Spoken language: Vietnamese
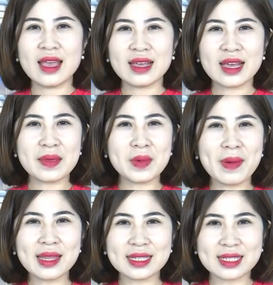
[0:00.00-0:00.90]
Ngày
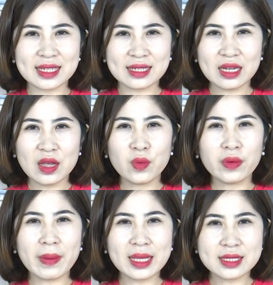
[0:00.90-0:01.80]
13 tháng 9,
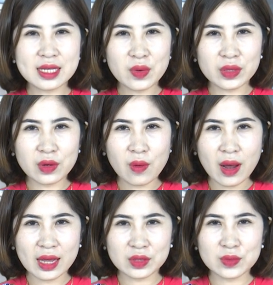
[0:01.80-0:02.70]
Ủy ban nhân dân huyện Tuyên
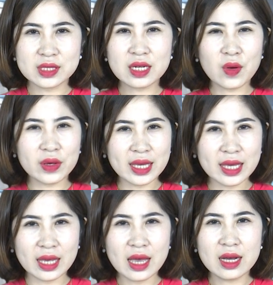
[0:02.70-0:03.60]
Hóa tổ chức hội
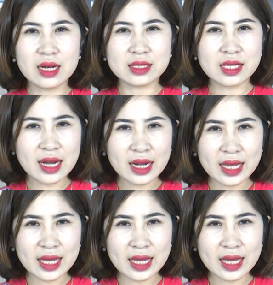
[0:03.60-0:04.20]
nghị hướng dẫn đăng